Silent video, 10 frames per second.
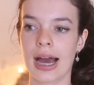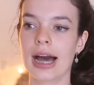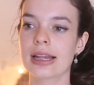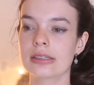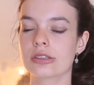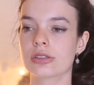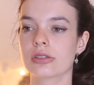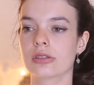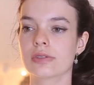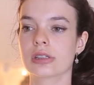Além
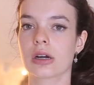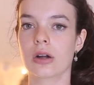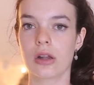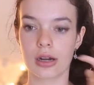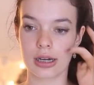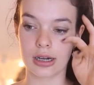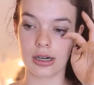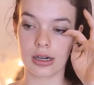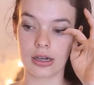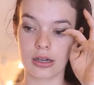disso, se você
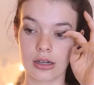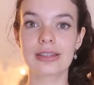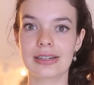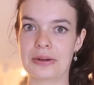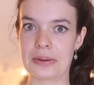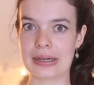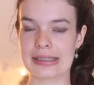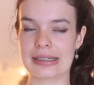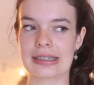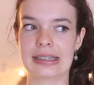coloca. Outra
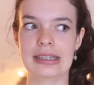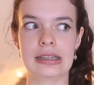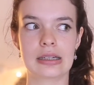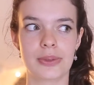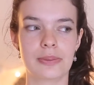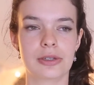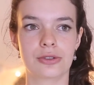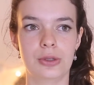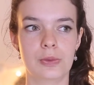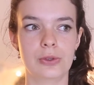coisa que também me
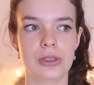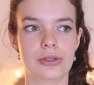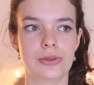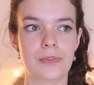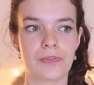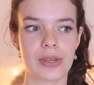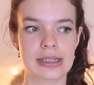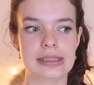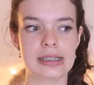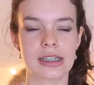ajudou muito
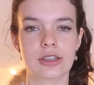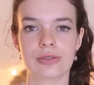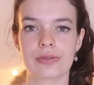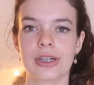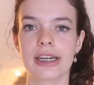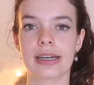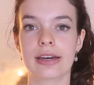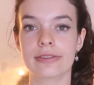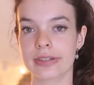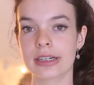esse ano foi
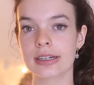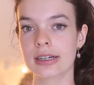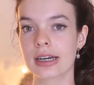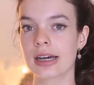rever.